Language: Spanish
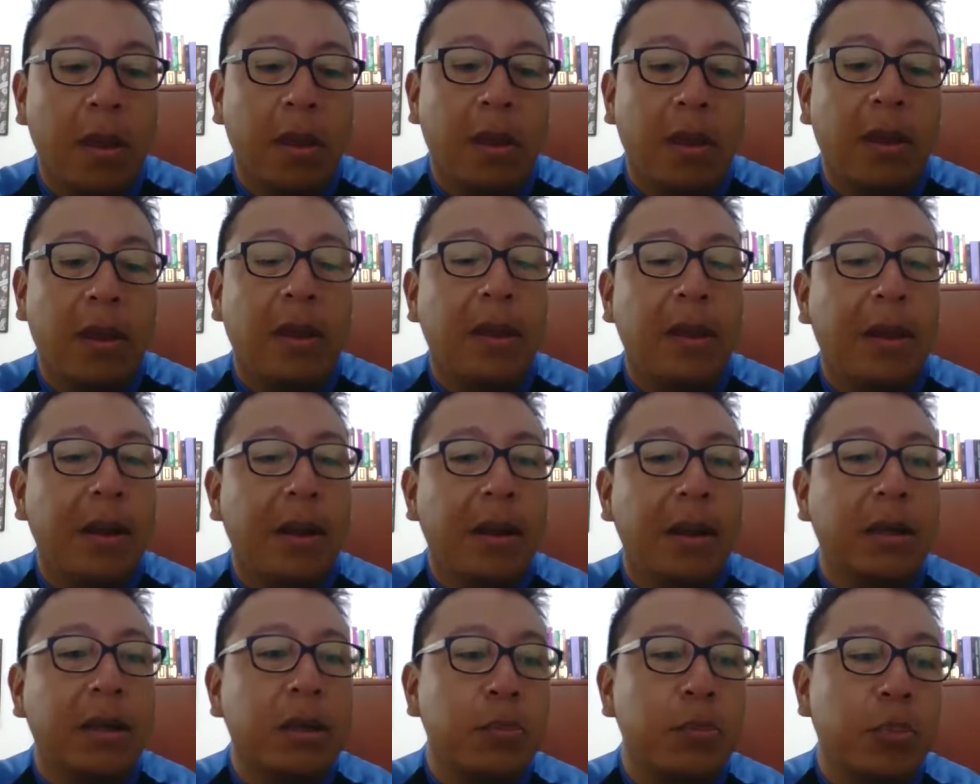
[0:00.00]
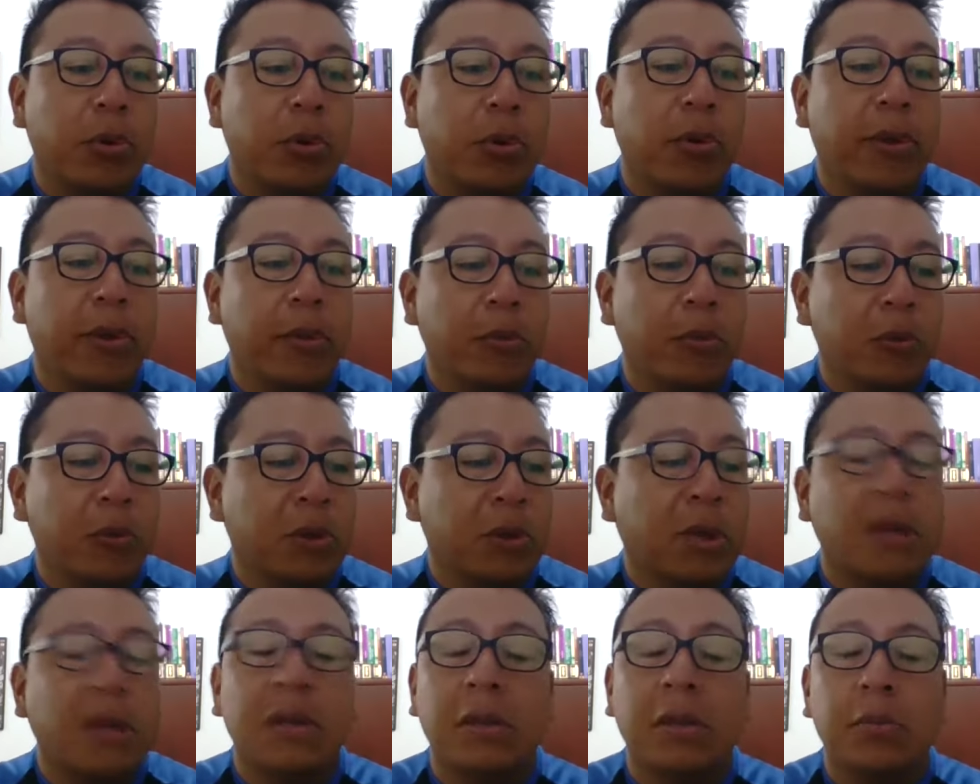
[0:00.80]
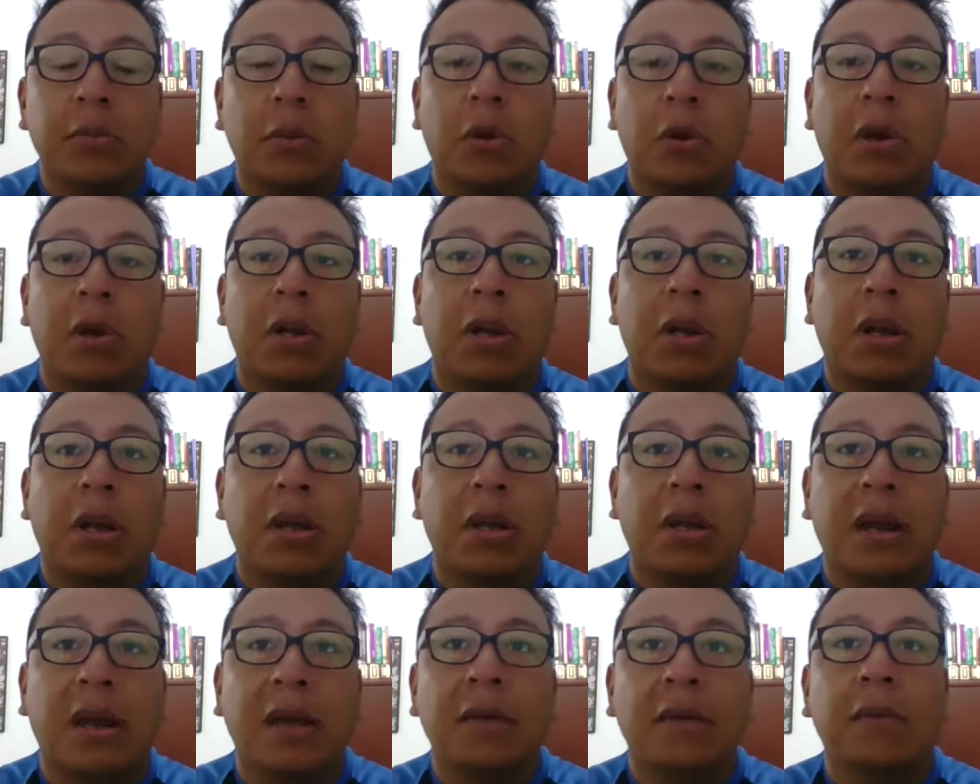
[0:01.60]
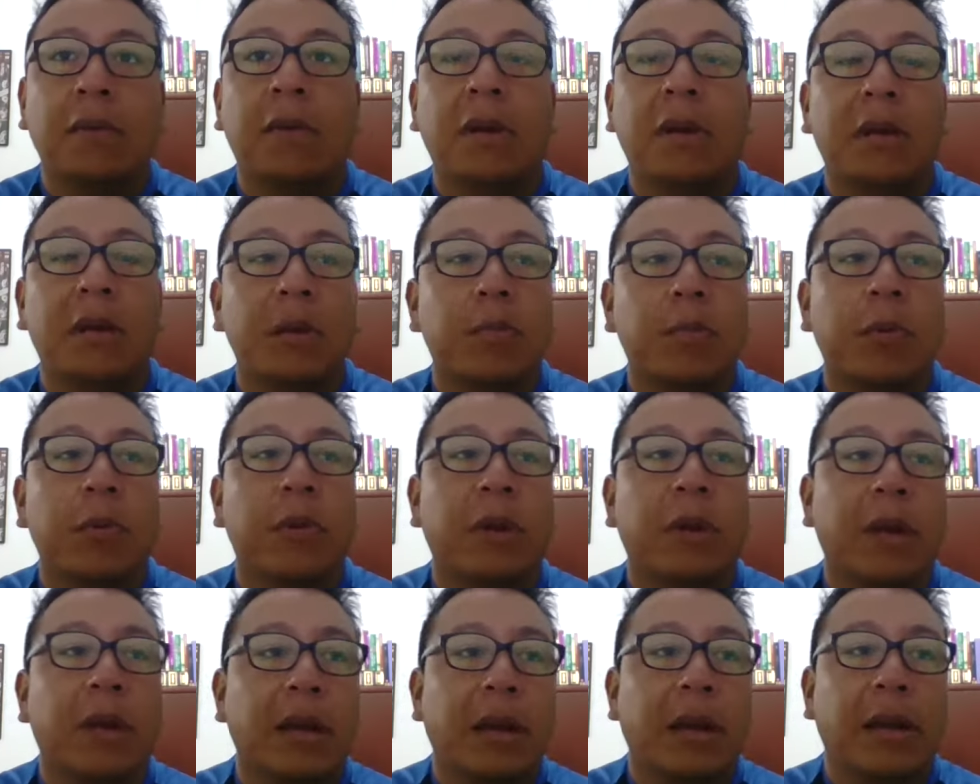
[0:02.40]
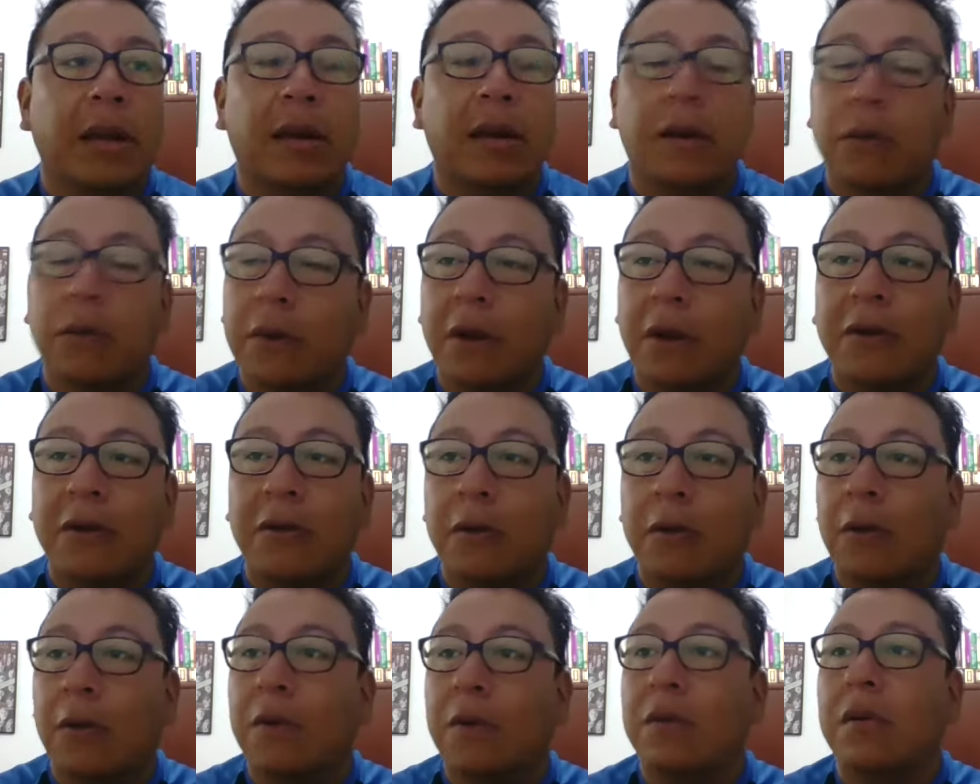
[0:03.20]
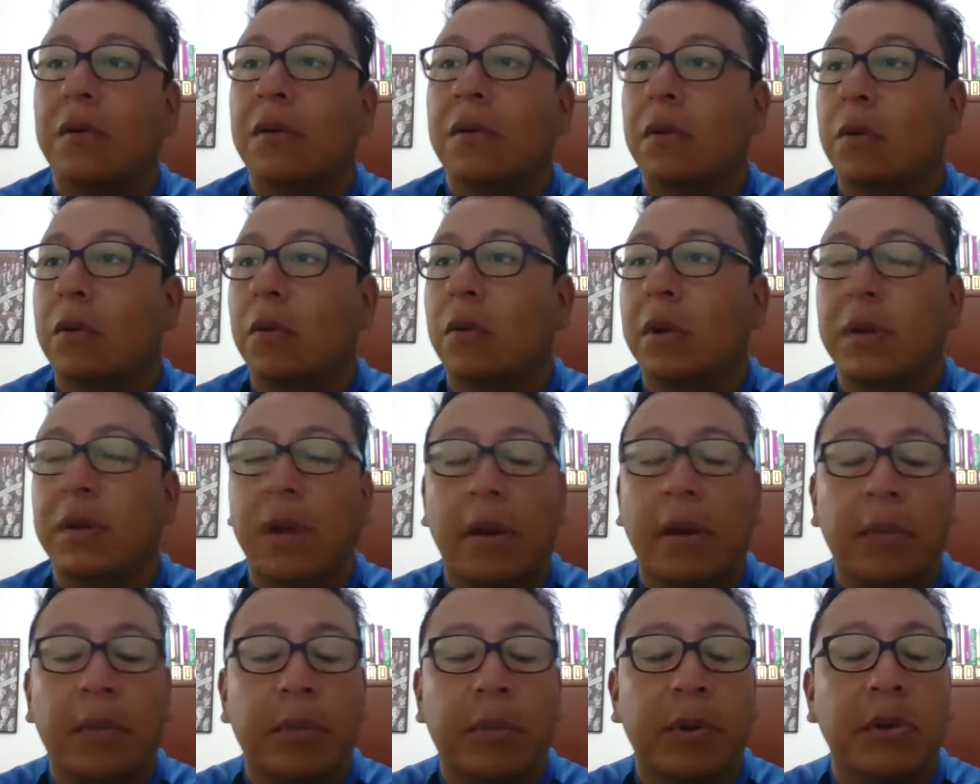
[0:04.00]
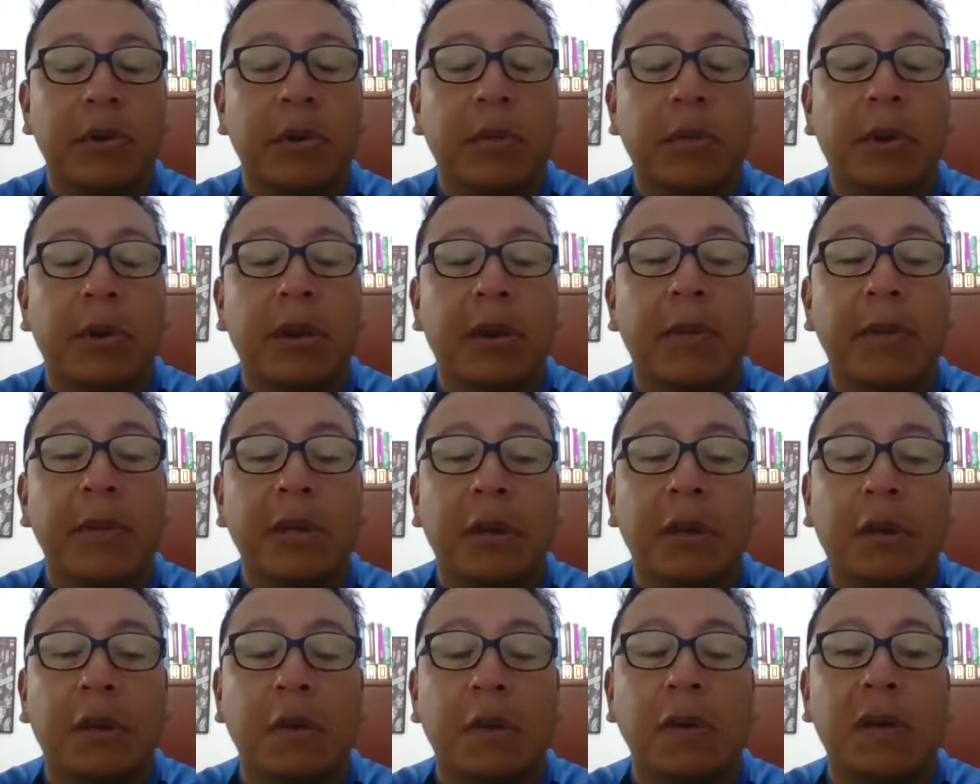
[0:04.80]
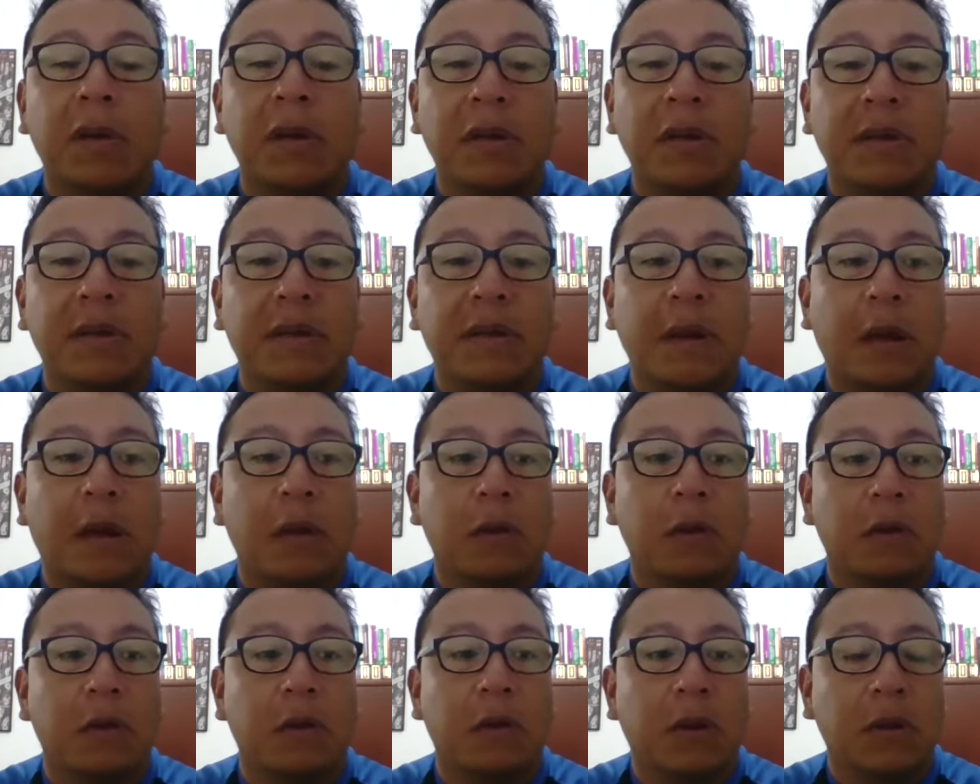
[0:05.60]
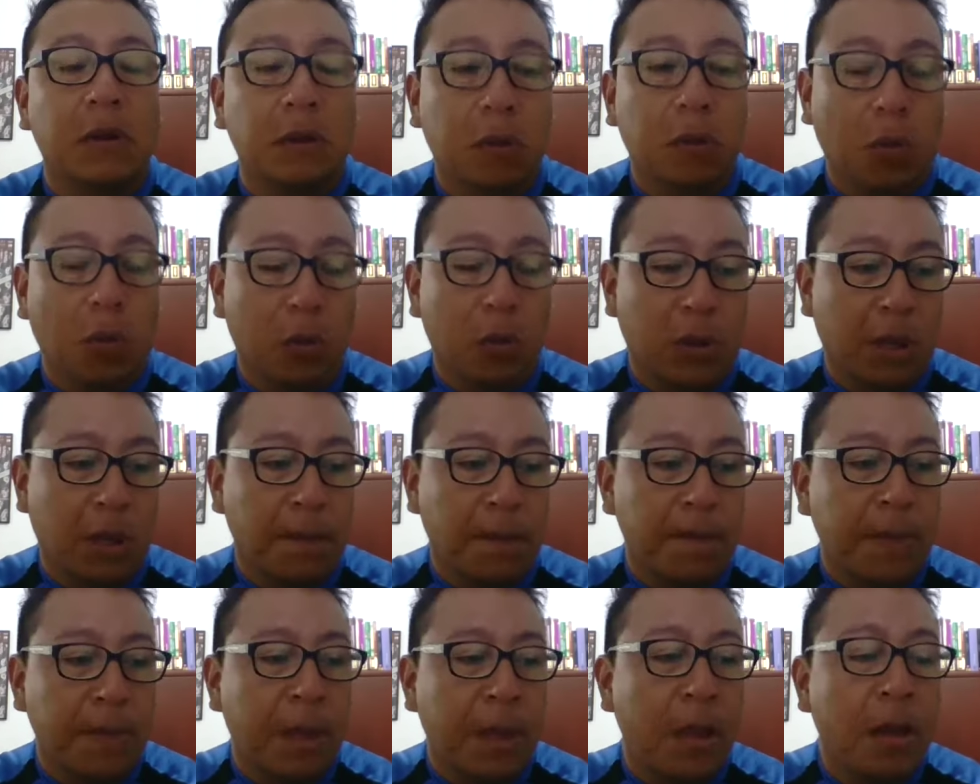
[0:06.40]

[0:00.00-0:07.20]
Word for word: El equipo de montañismo ENA ya es un equipo de larga duración, cuenta aproximadamente con 15 años de historia